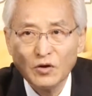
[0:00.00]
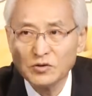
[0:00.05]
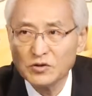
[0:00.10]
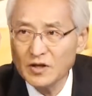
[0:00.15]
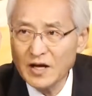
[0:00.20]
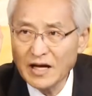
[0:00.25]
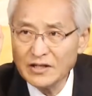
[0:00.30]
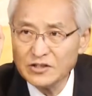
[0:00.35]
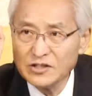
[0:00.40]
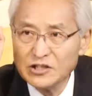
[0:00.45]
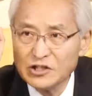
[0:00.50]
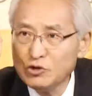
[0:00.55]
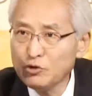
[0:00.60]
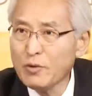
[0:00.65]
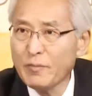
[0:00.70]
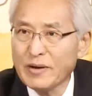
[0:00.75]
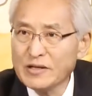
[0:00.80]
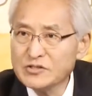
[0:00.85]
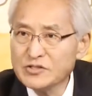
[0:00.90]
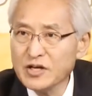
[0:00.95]
어떤 한
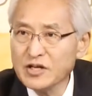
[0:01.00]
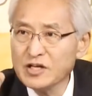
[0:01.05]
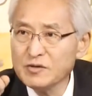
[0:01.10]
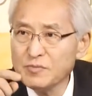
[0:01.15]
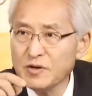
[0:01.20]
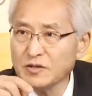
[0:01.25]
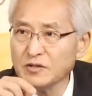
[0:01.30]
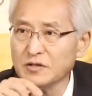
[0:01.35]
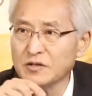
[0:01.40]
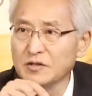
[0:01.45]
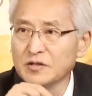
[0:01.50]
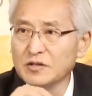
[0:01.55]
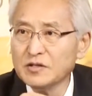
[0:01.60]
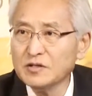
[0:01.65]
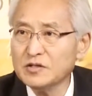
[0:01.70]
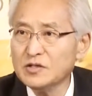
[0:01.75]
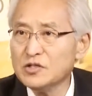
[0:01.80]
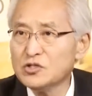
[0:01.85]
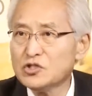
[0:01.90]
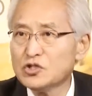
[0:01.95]
기회만 생기면
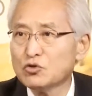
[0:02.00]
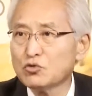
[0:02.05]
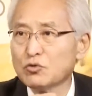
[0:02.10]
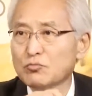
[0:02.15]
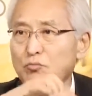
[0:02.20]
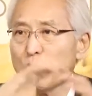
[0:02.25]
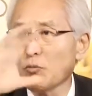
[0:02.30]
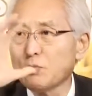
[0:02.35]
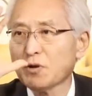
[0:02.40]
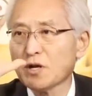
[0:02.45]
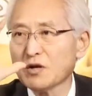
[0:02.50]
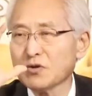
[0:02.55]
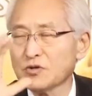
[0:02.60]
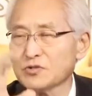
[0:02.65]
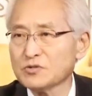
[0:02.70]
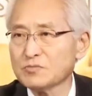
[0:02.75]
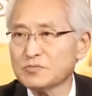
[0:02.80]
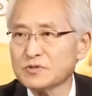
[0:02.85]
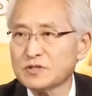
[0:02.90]
이 지구는 폭발할 것입니다.